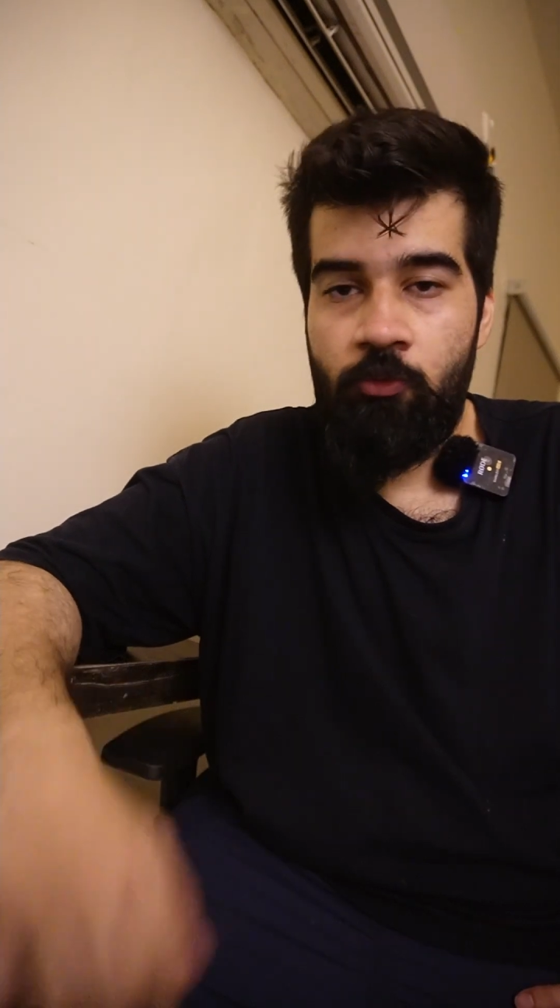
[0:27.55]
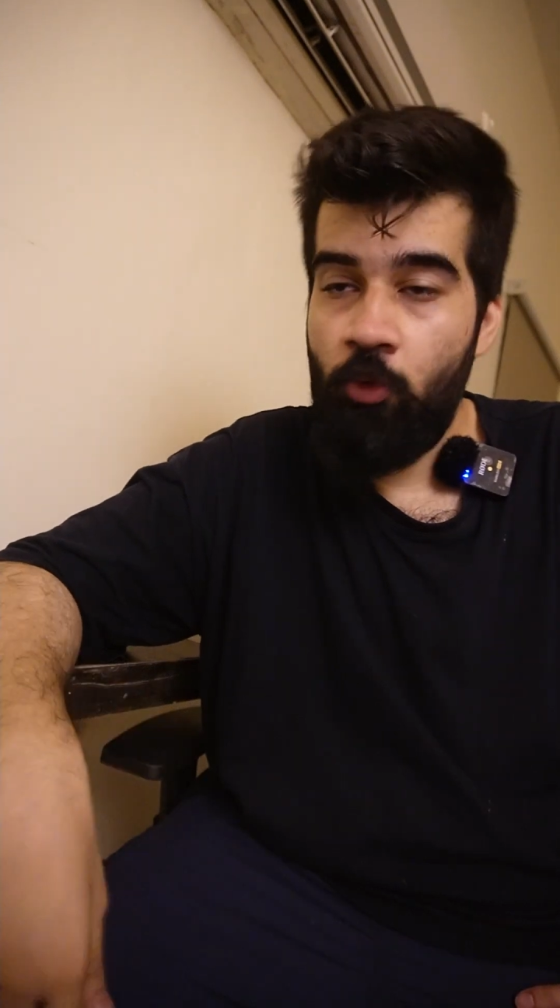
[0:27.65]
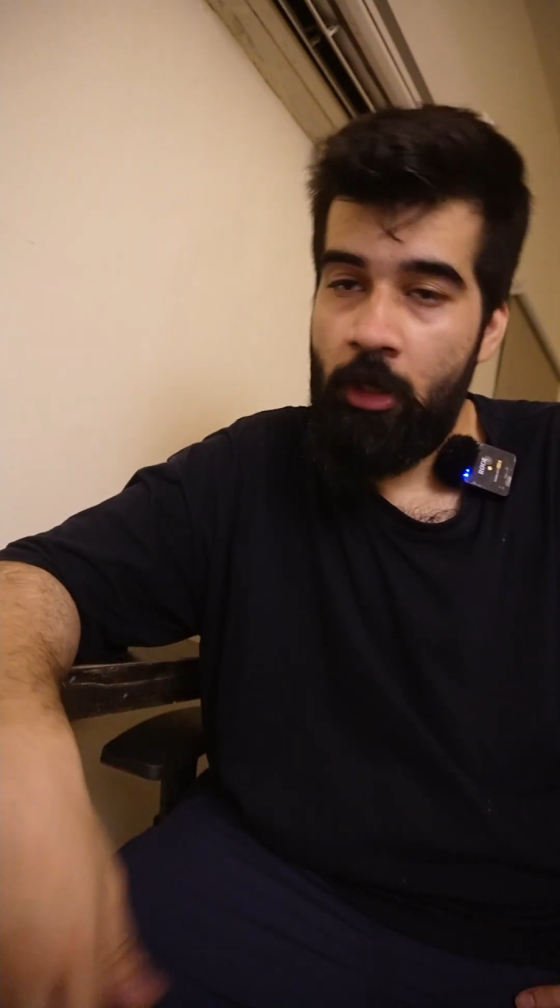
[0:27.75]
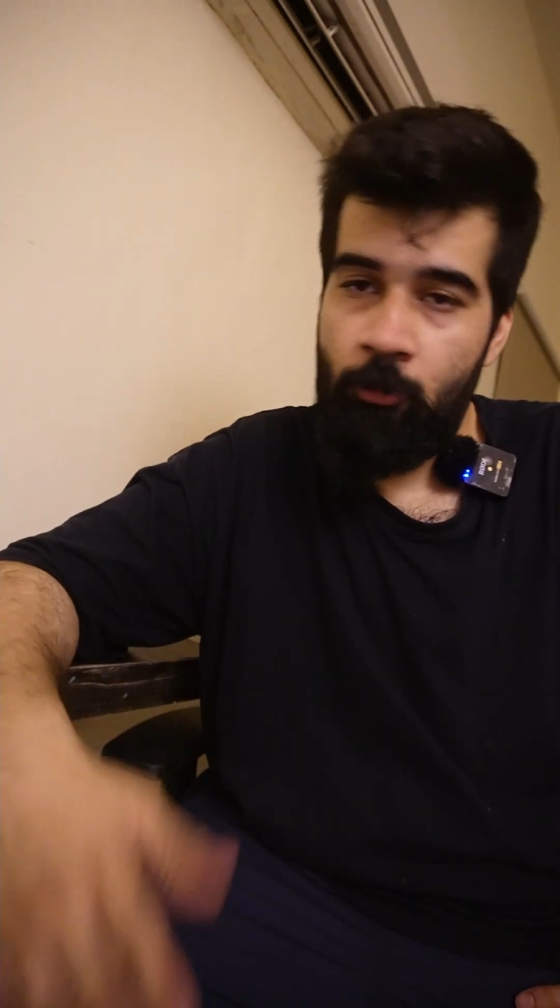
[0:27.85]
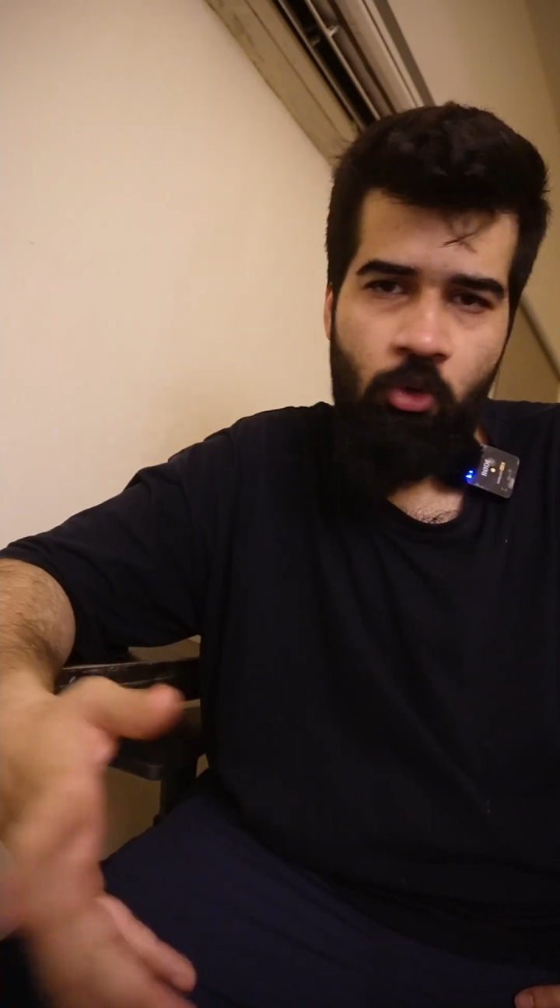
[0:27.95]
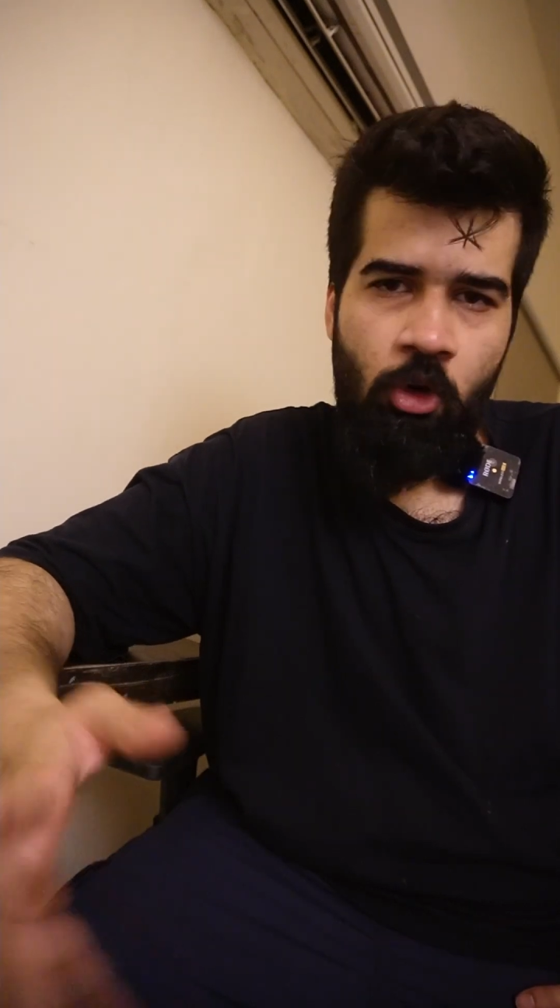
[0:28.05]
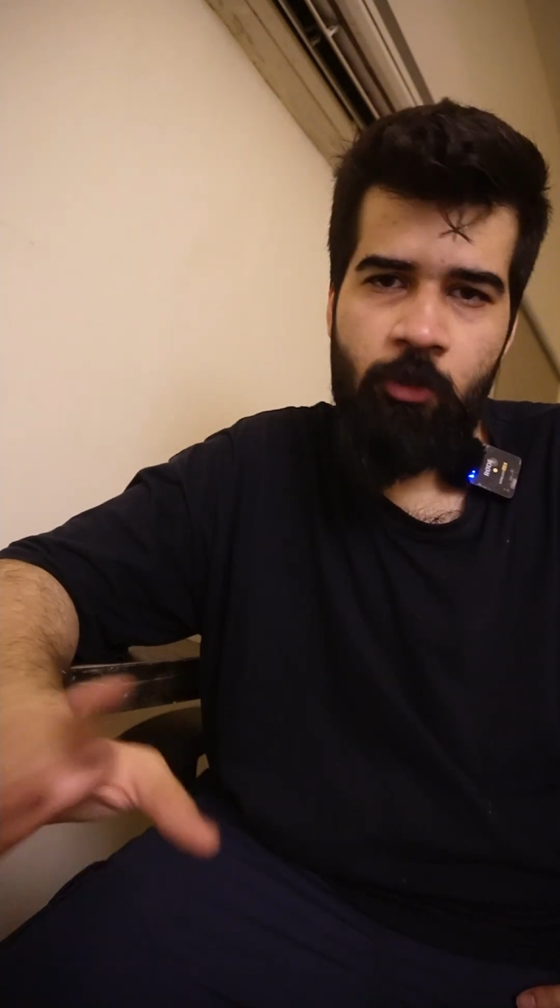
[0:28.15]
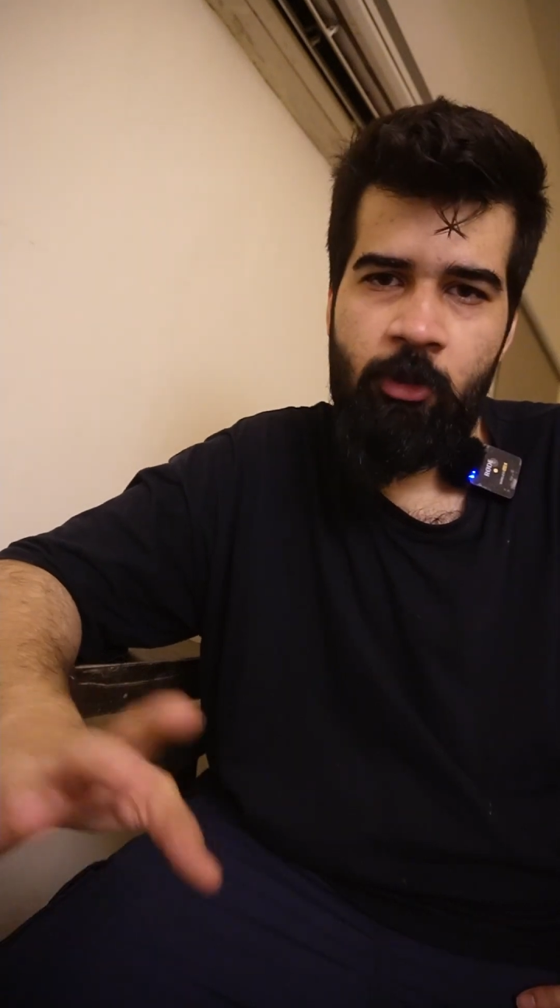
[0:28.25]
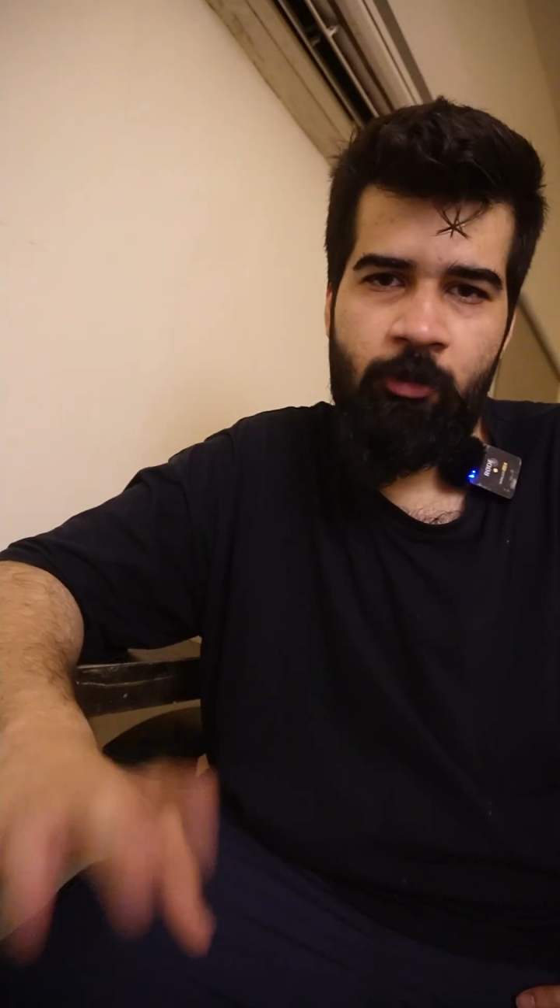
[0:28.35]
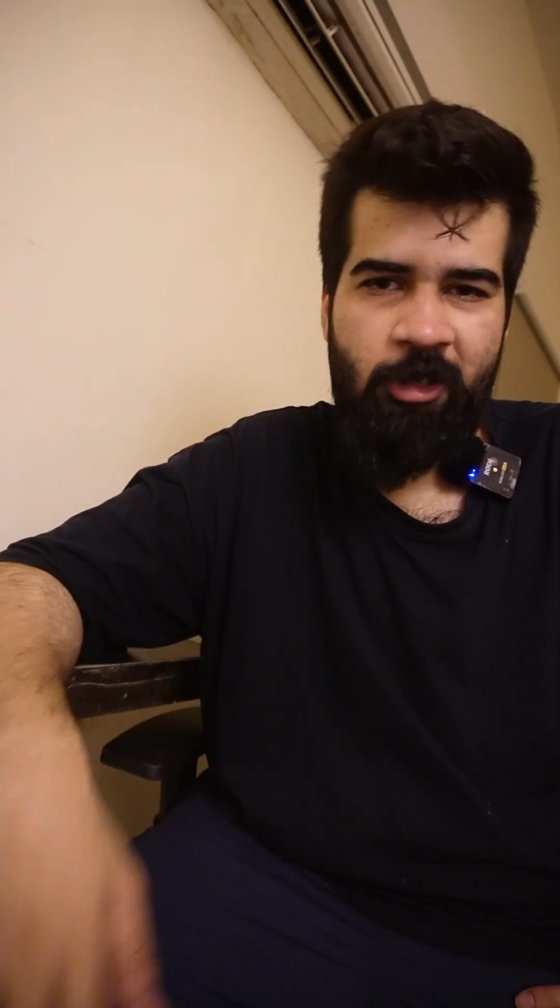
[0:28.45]
वो आपको कॉल
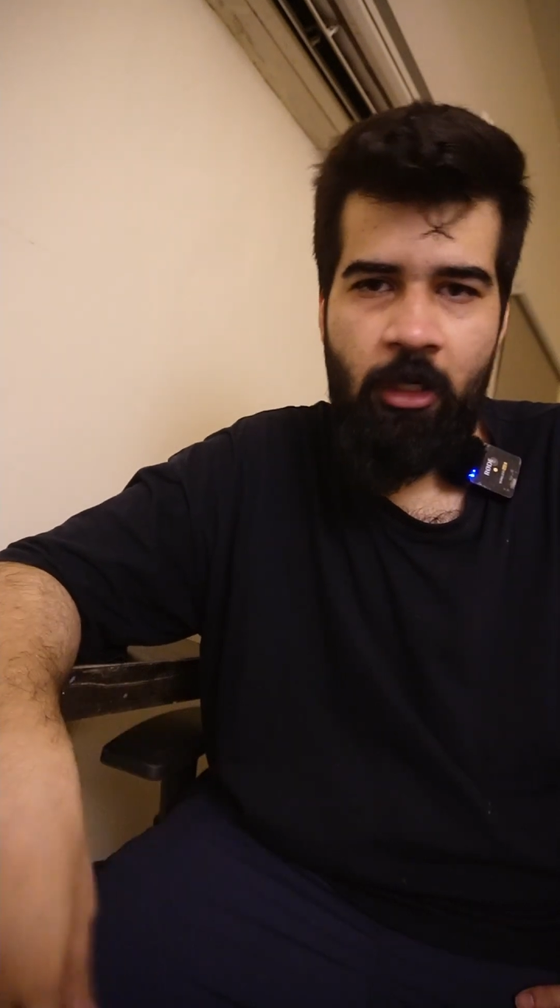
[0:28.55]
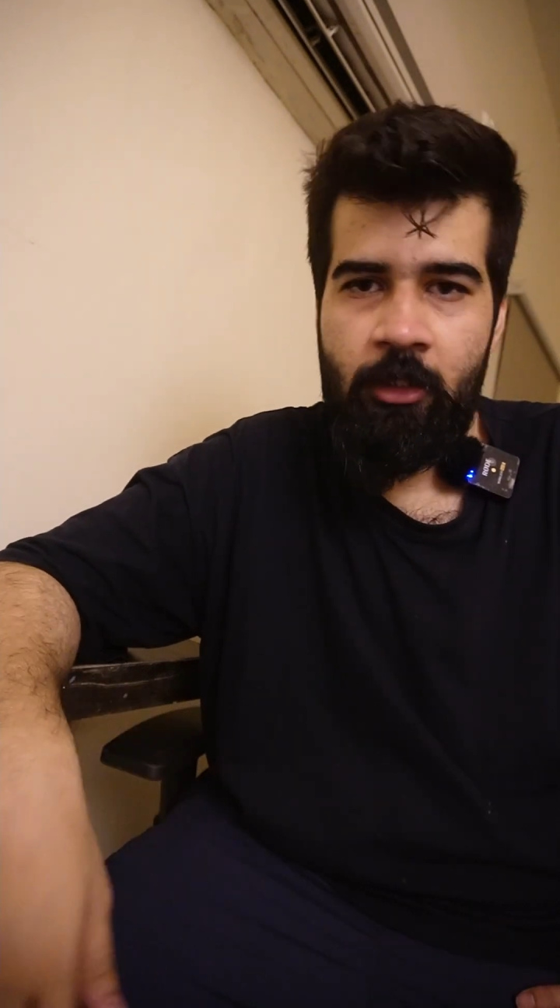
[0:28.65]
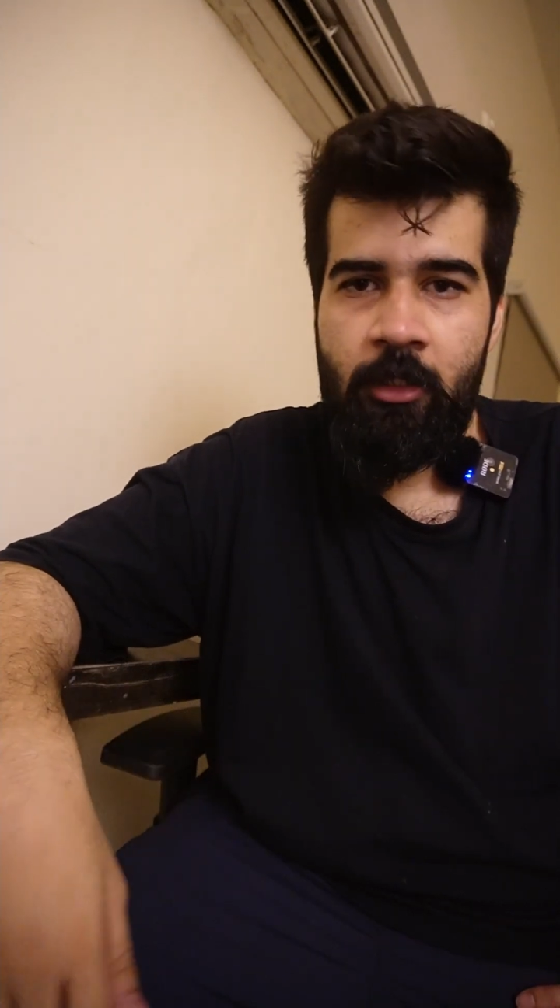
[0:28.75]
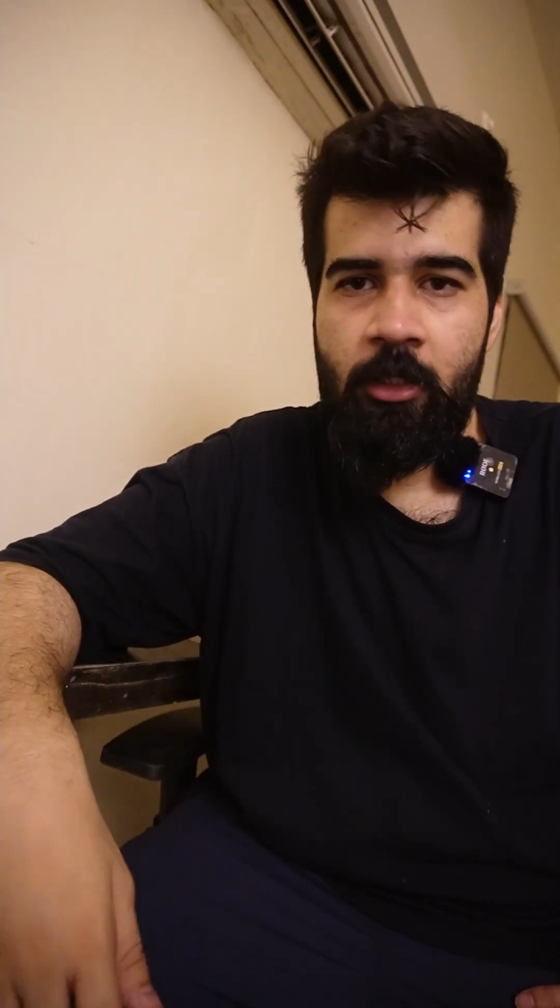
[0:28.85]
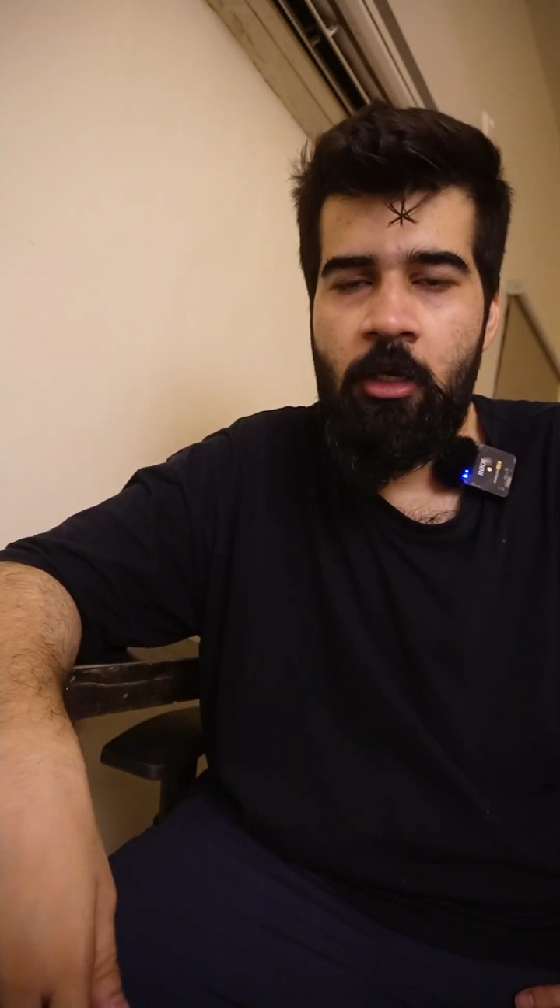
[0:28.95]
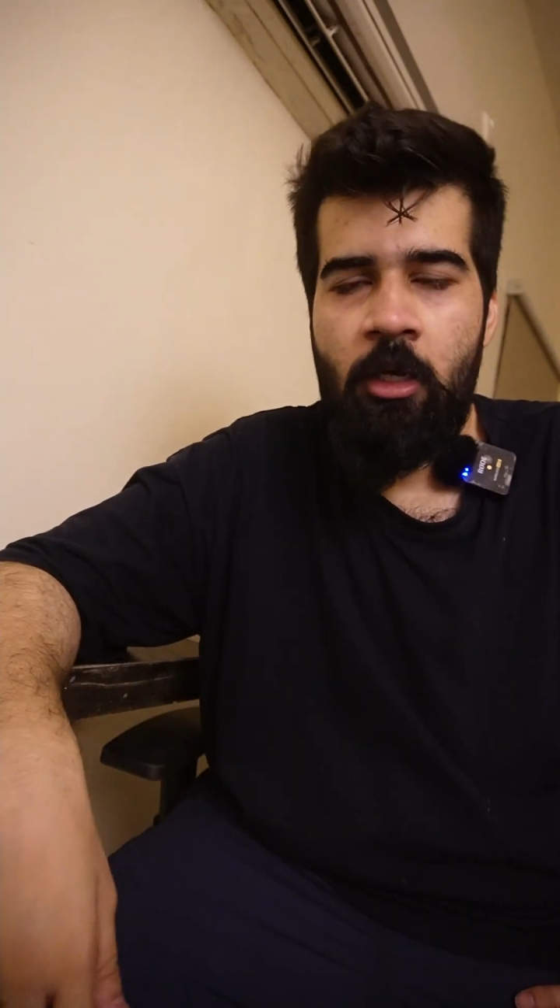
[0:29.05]
पे बता देंगे